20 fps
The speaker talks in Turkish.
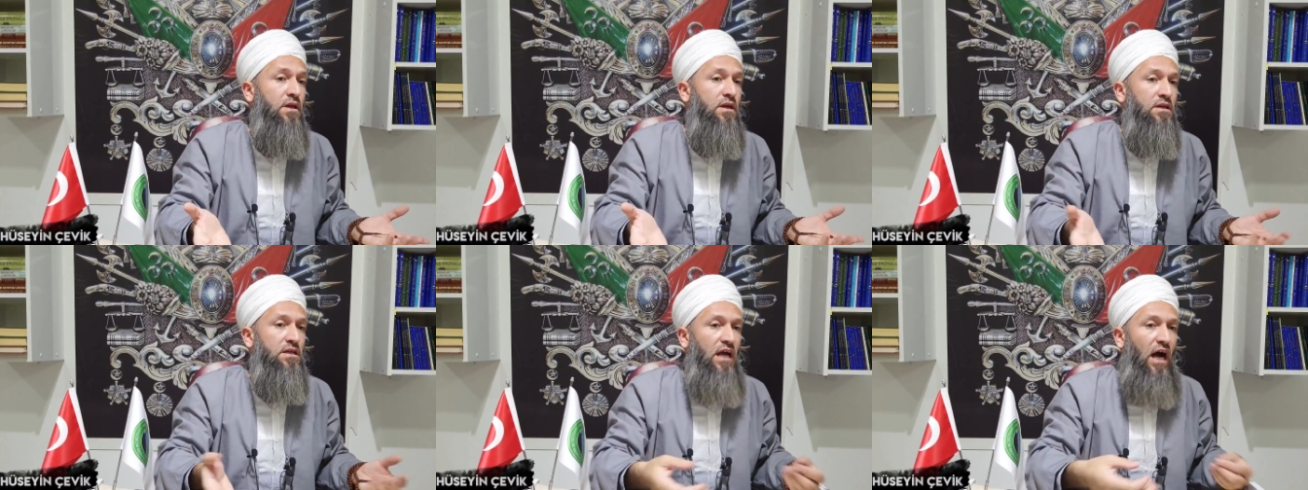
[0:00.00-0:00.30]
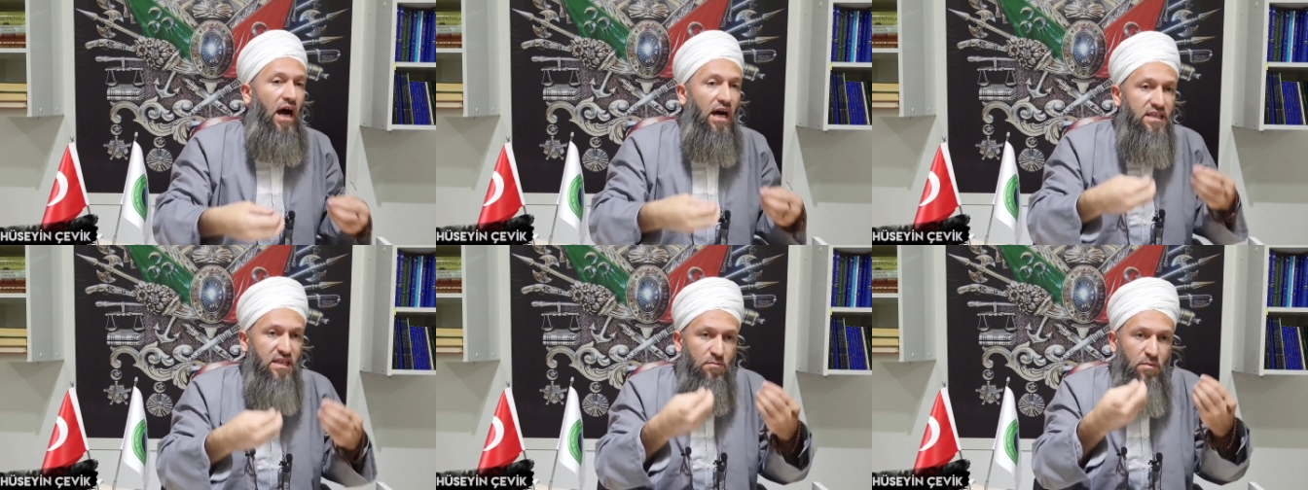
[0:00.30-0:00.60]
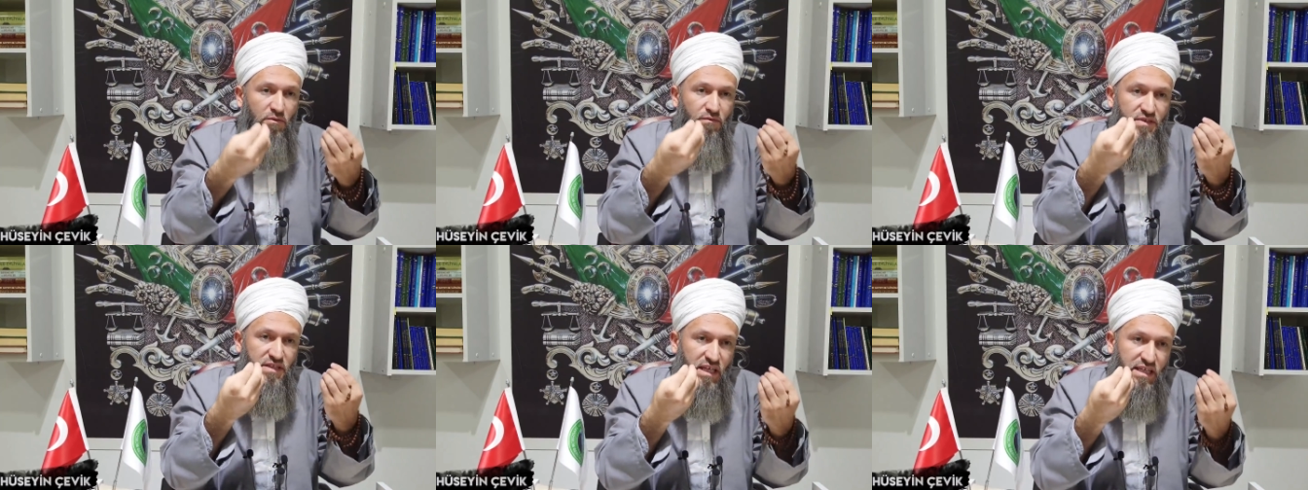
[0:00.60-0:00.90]
Ya adam
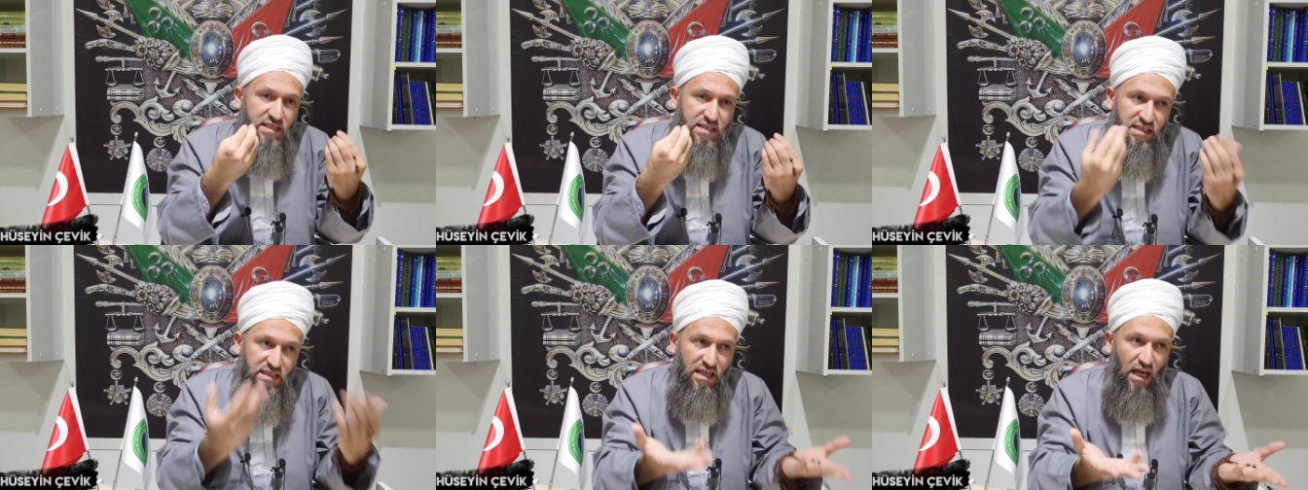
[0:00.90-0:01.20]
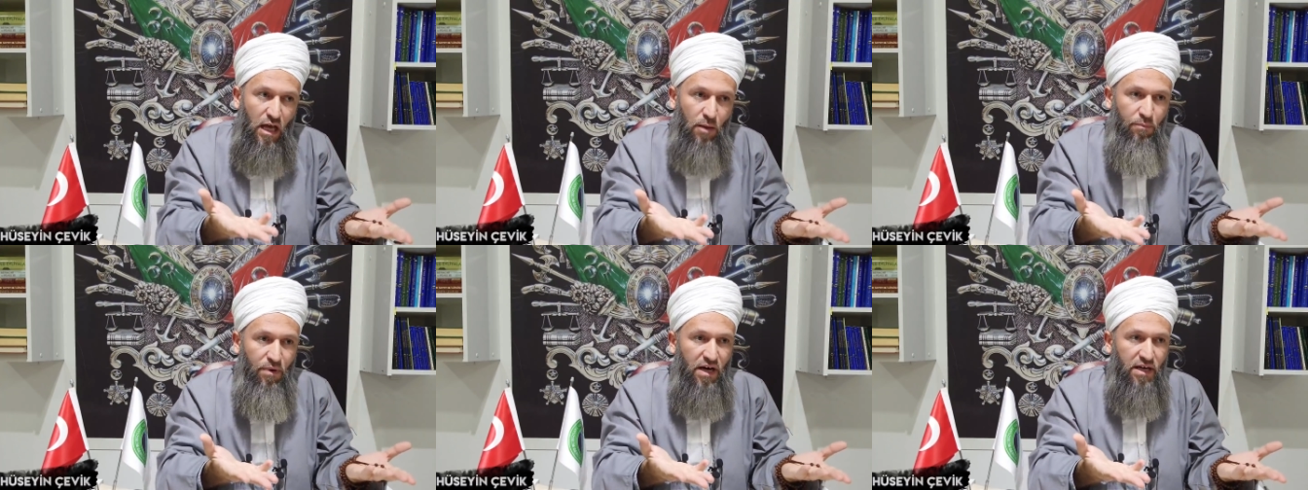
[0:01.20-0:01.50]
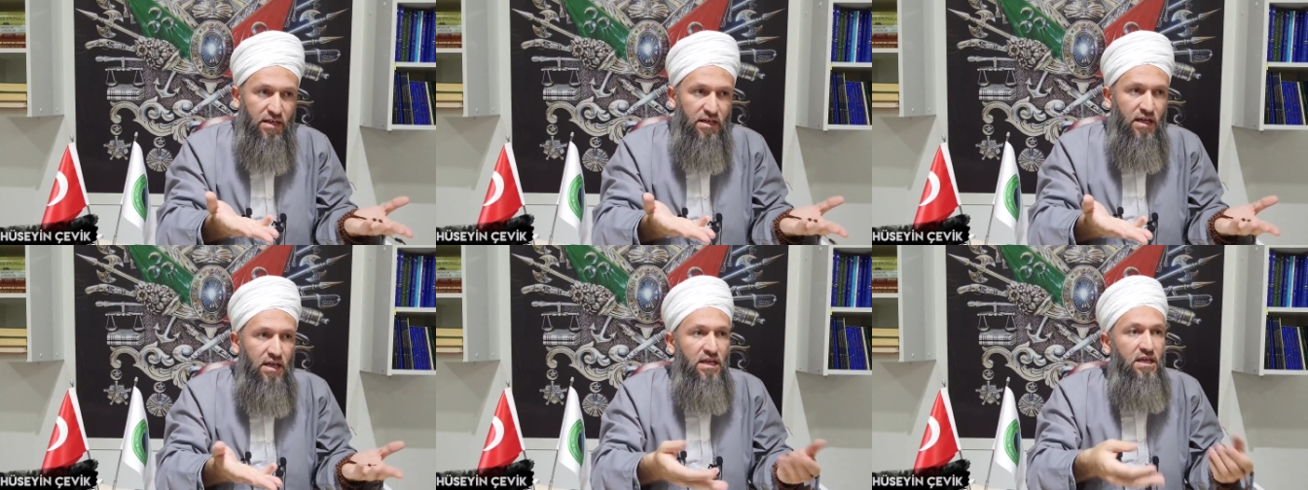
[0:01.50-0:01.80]
evinde zina
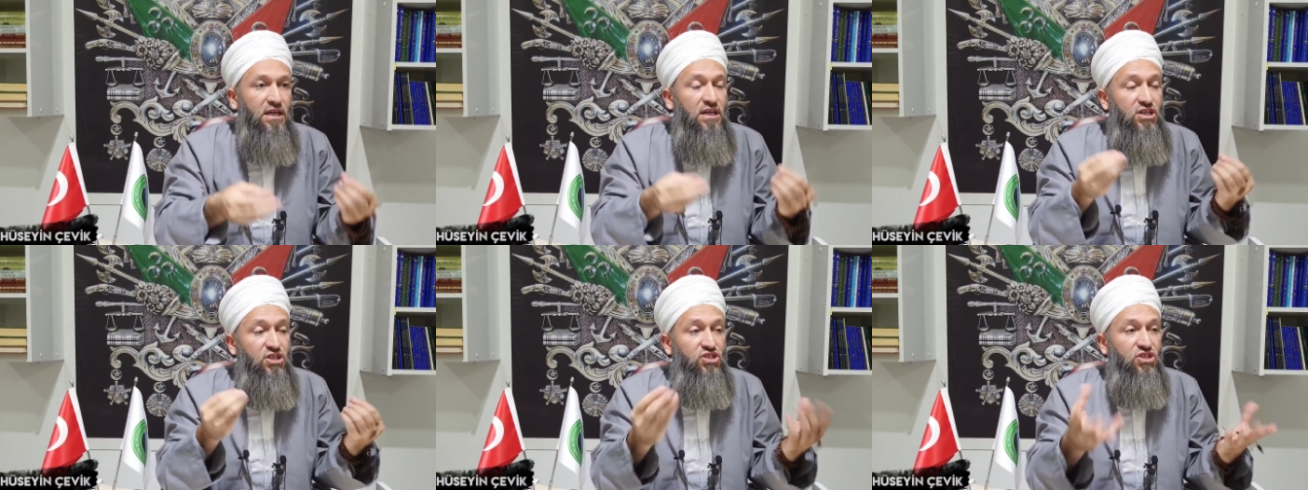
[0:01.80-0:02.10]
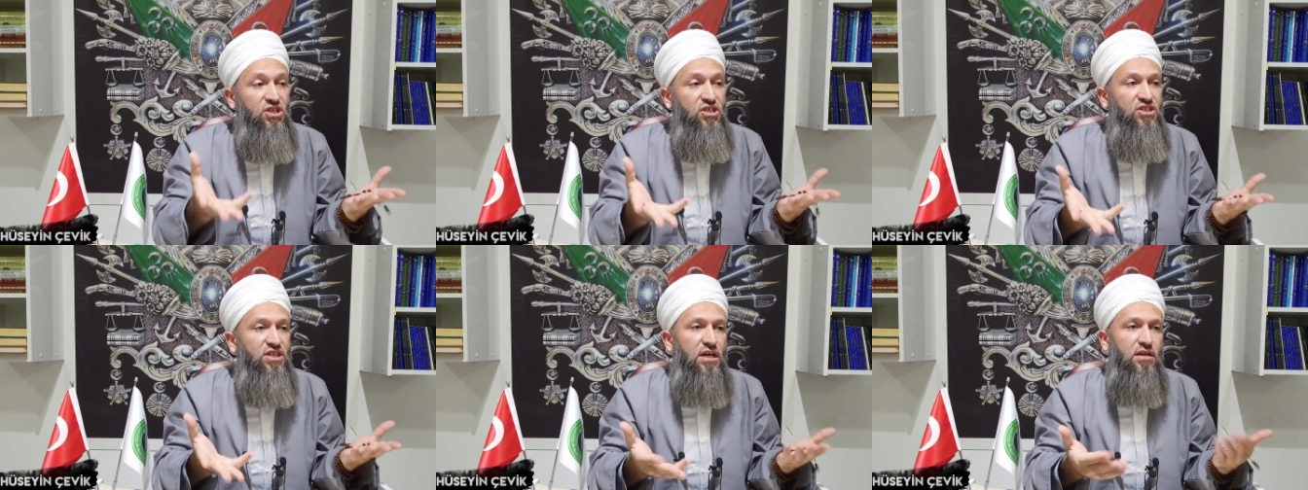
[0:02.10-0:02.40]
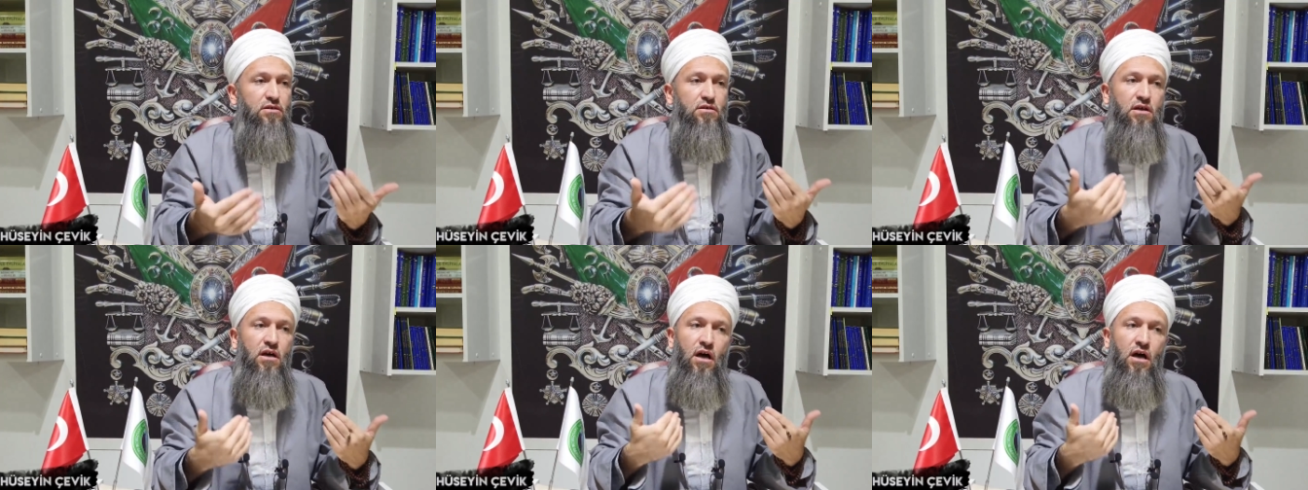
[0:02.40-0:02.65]
yapar, içki içer,